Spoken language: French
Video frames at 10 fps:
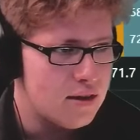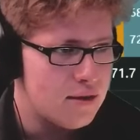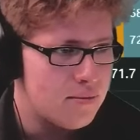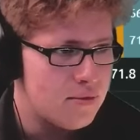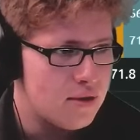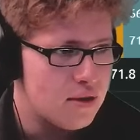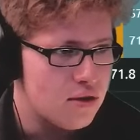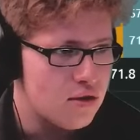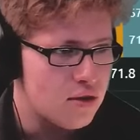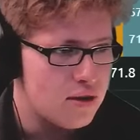Euh,
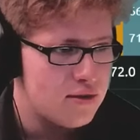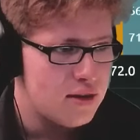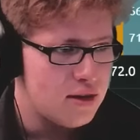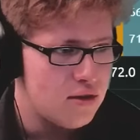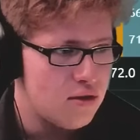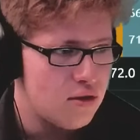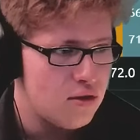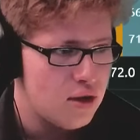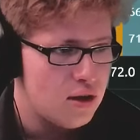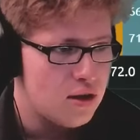d'accord, donc là c'est les
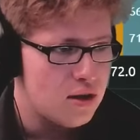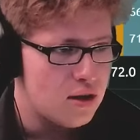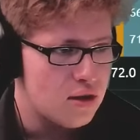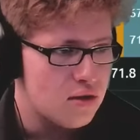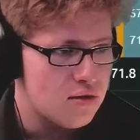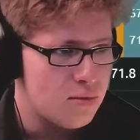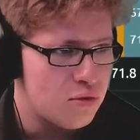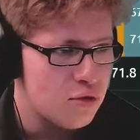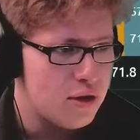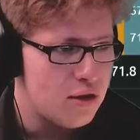notes. D'accord, c'est
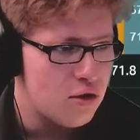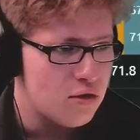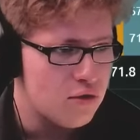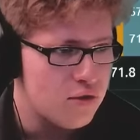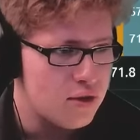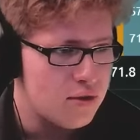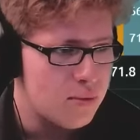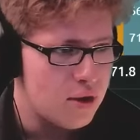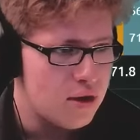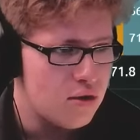plutôt les notes en fait,
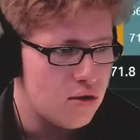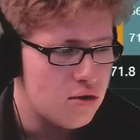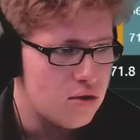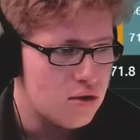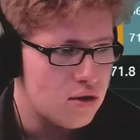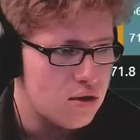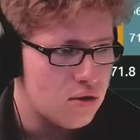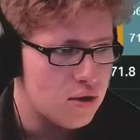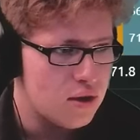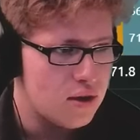c'est par les notes.
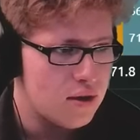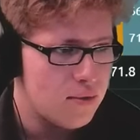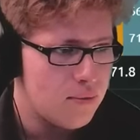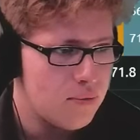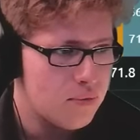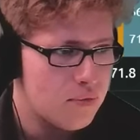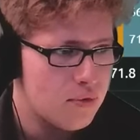Euh, ok.